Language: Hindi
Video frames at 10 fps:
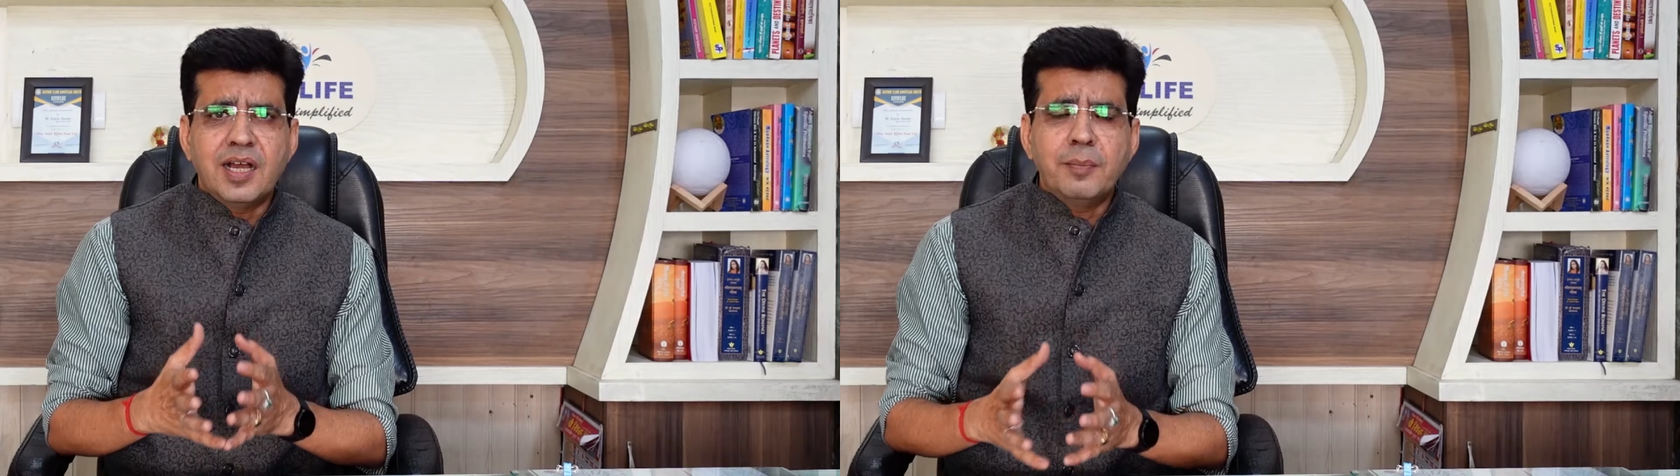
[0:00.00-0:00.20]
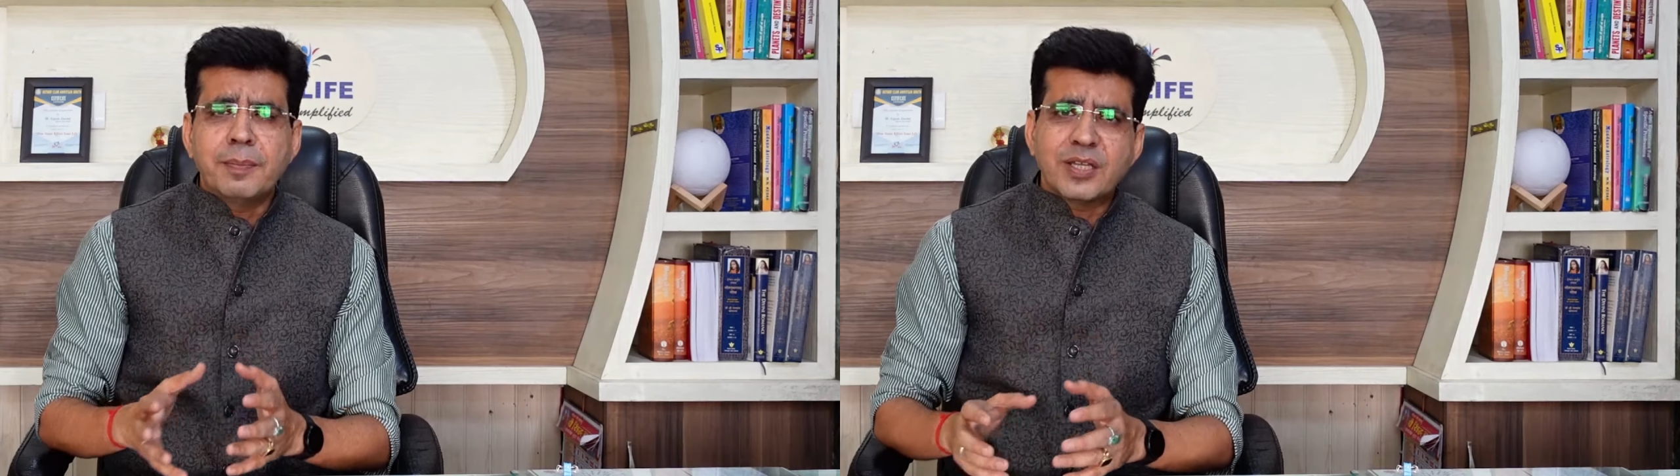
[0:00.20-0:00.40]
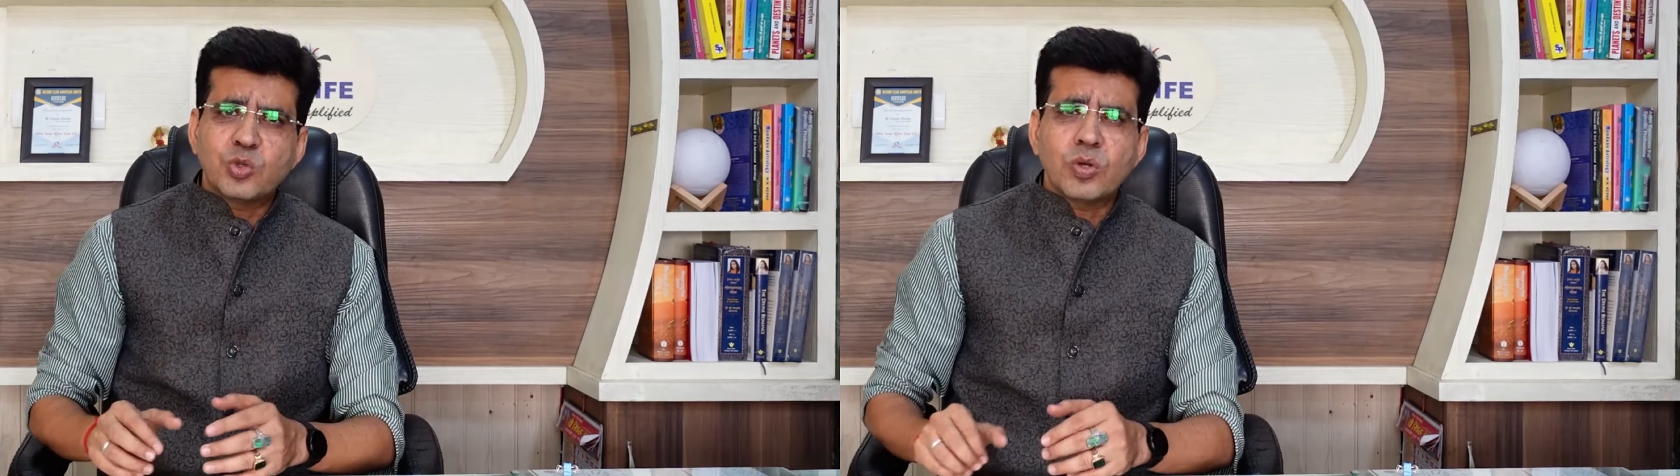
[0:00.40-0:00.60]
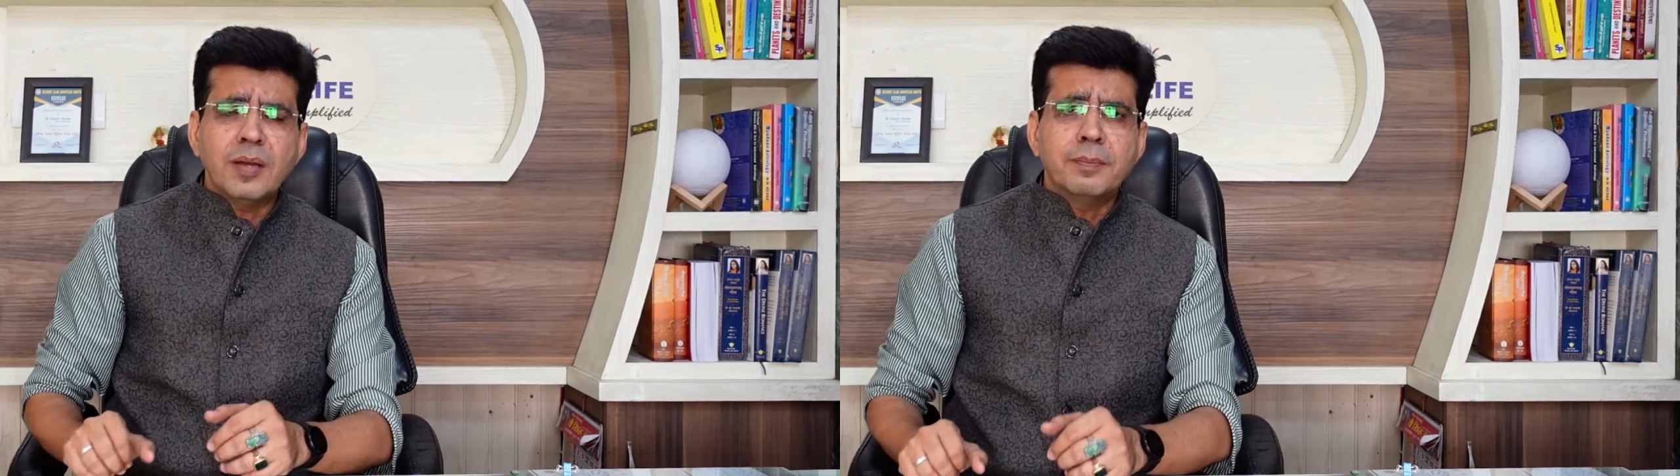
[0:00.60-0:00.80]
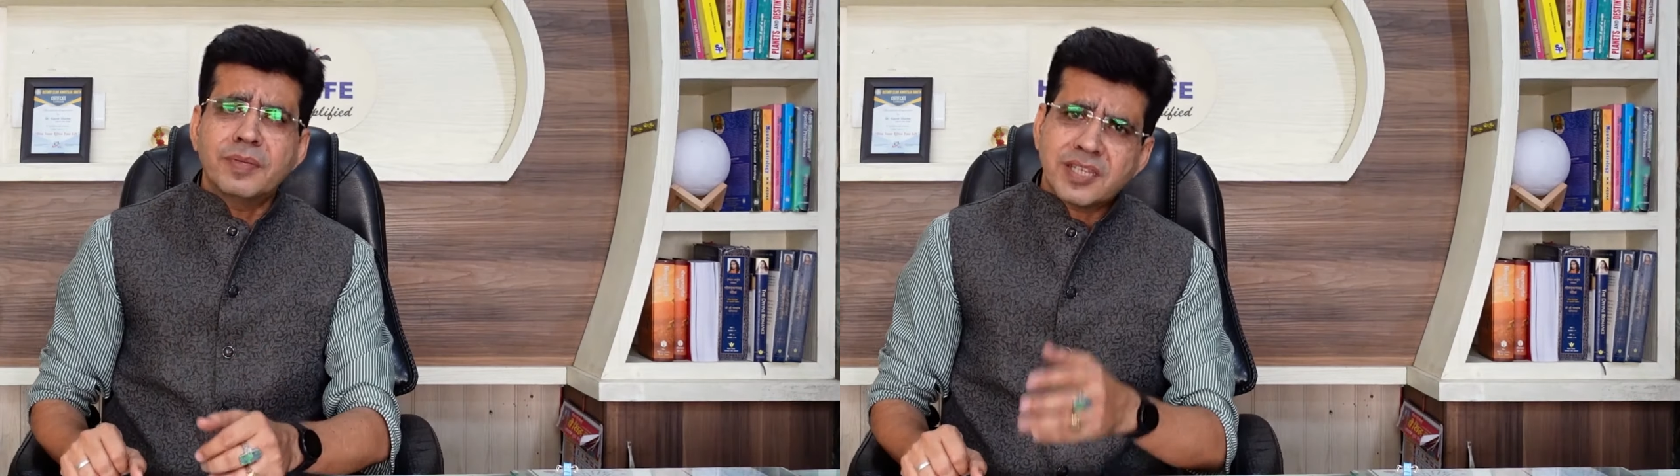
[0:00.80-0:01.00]
हम बातों
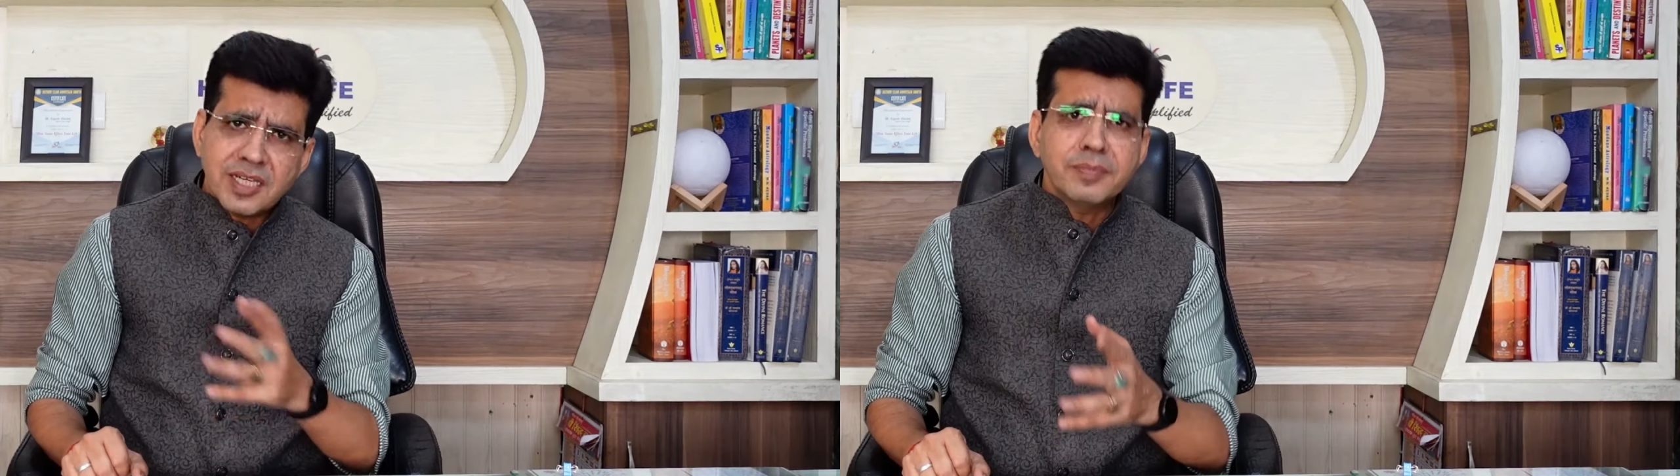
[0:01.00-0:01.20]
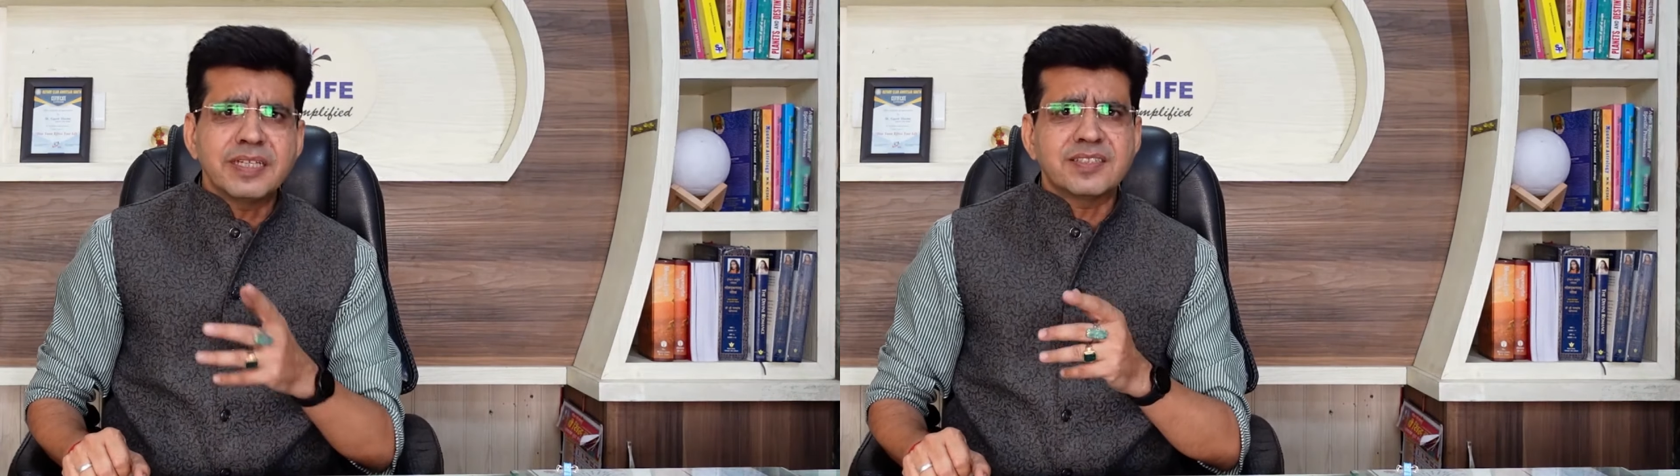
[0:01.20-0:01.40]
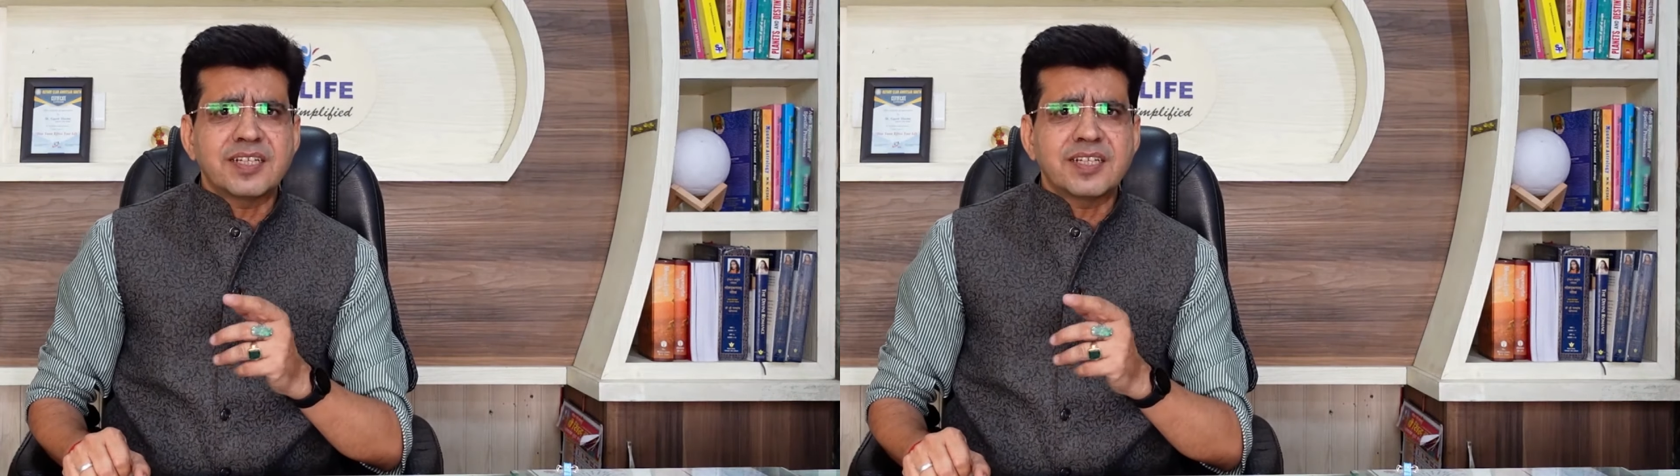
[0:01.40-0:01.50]
का मतलब किस